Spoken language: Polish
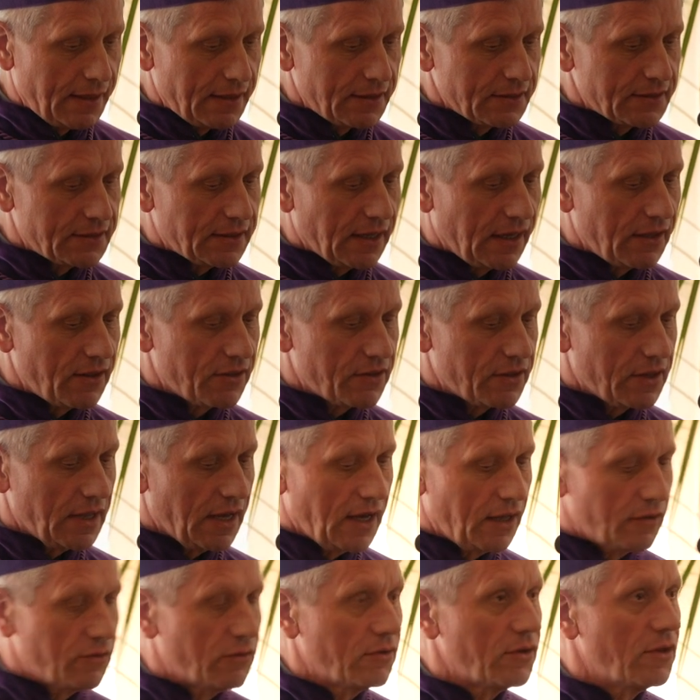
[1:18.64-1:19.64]
Staje
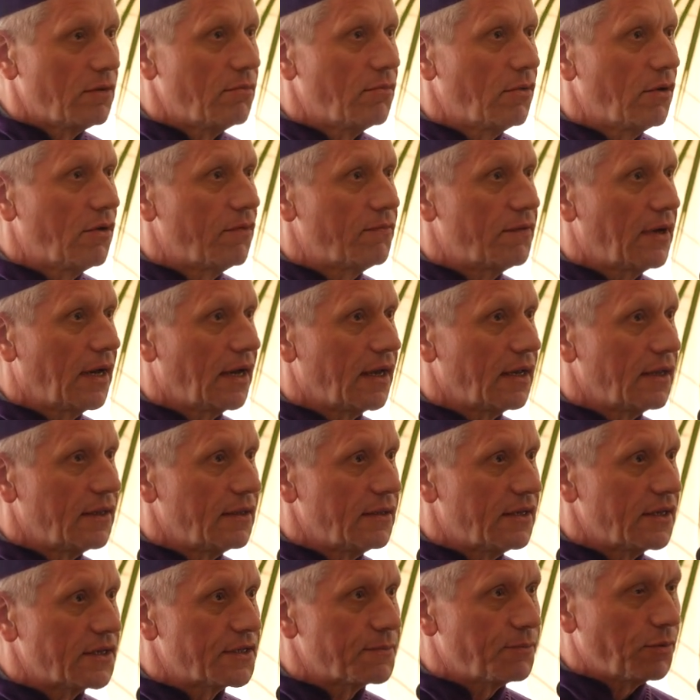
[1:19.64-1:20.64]
się anonimowa i
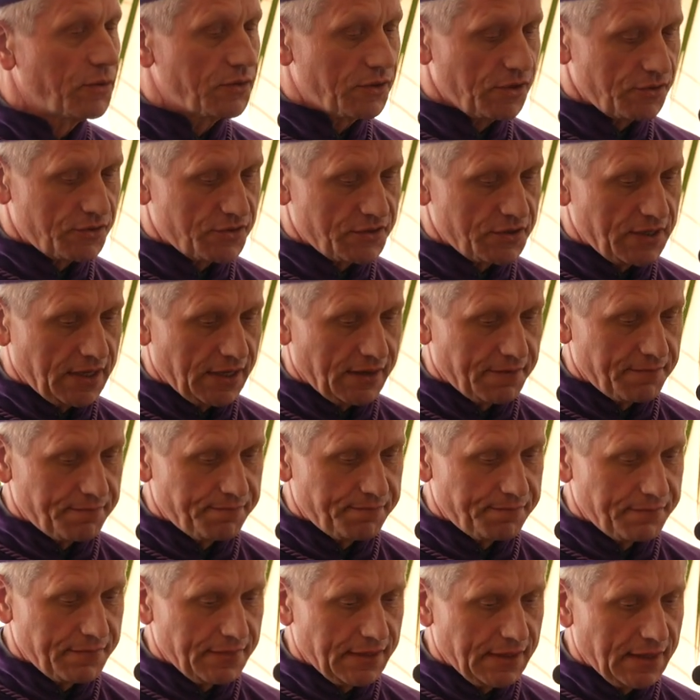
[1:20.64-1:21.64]
despotyczna.
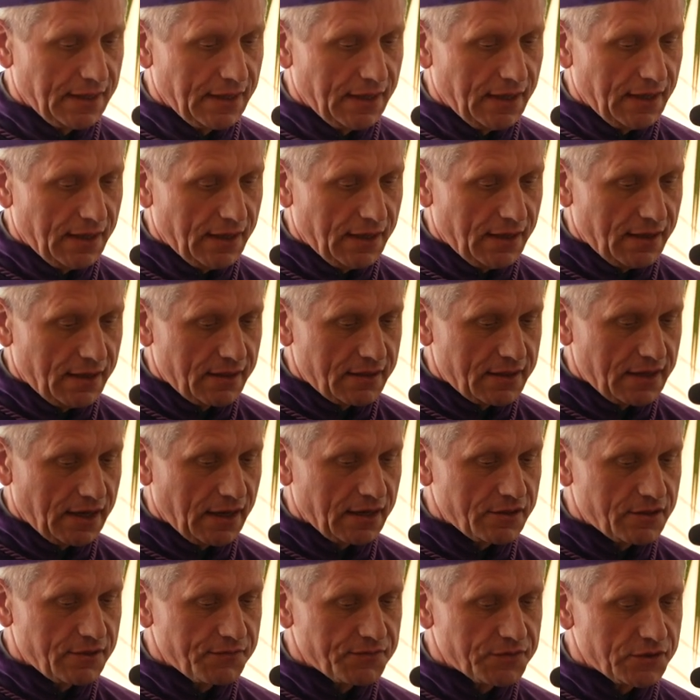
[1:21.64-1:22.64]

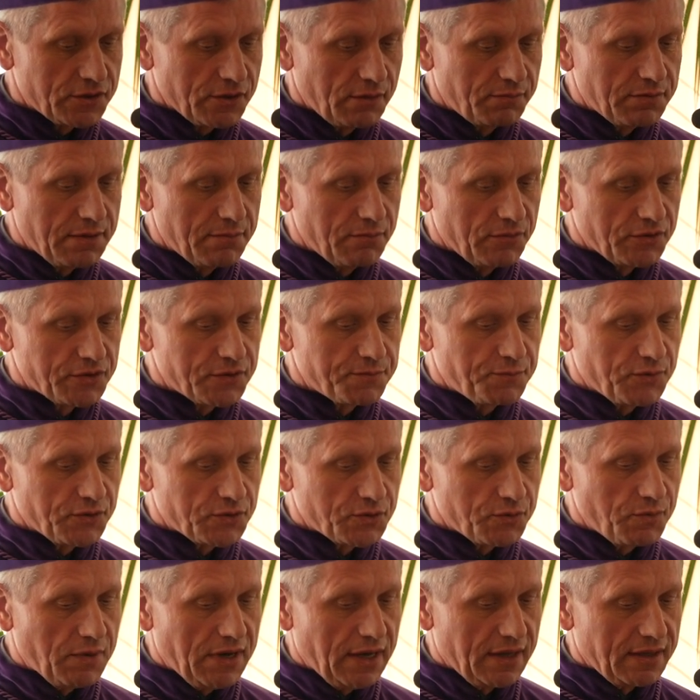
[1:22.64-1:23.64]
Traci w sobie moc
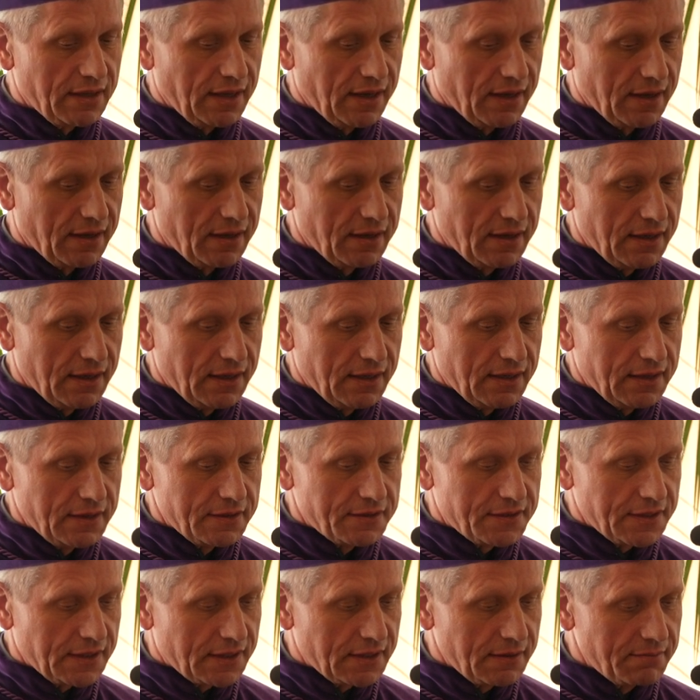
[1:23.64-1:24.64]
posłania –
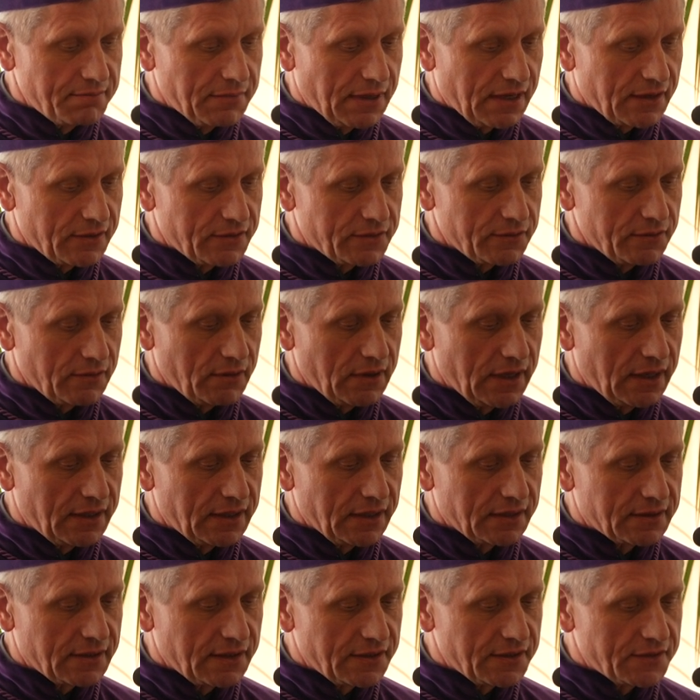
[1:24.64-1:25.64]
cechę bardzo
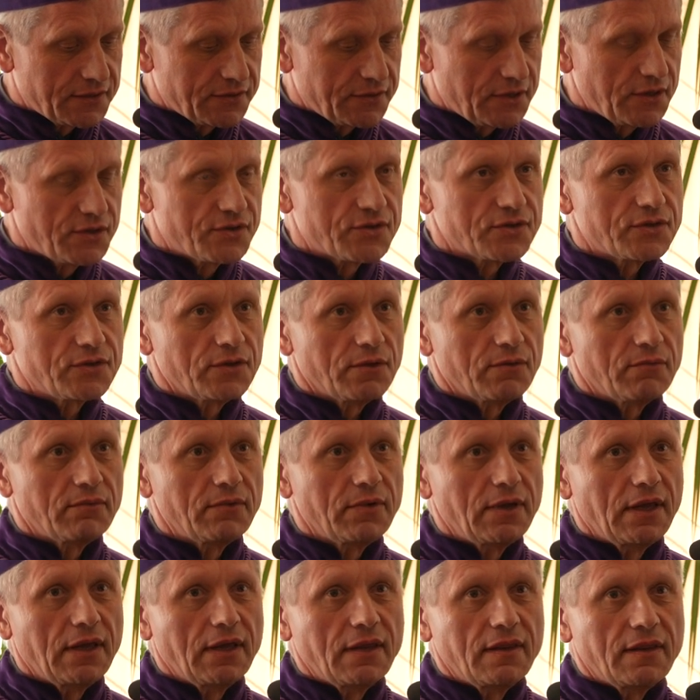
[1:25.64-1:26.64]
charakterystyczną
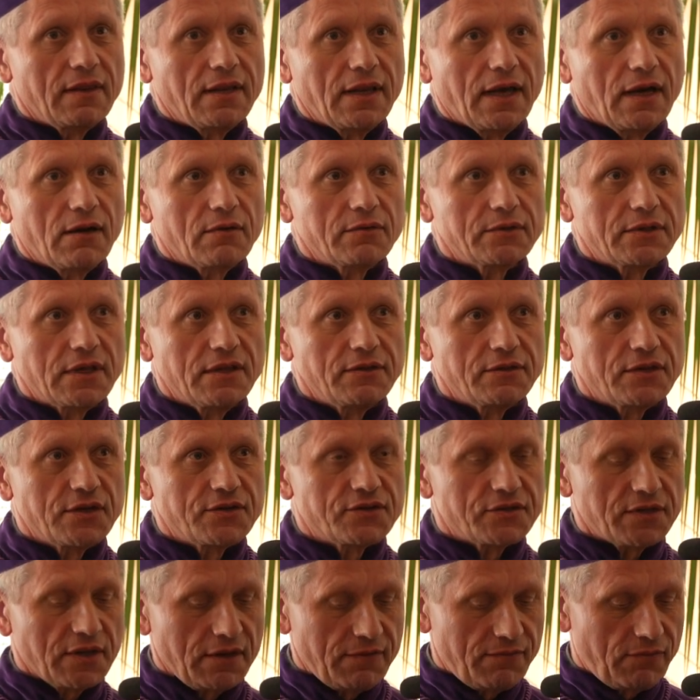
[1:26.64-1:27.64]
dla
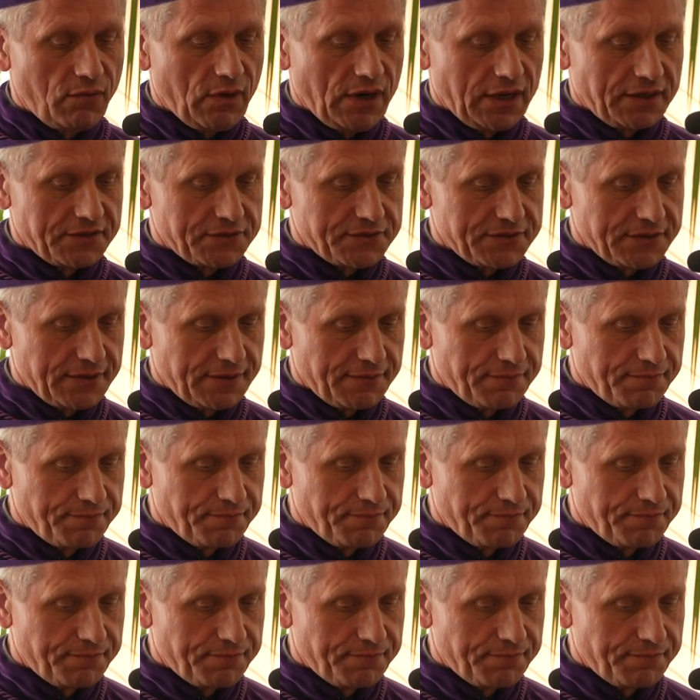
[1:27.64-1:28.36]
autentycznej władzy.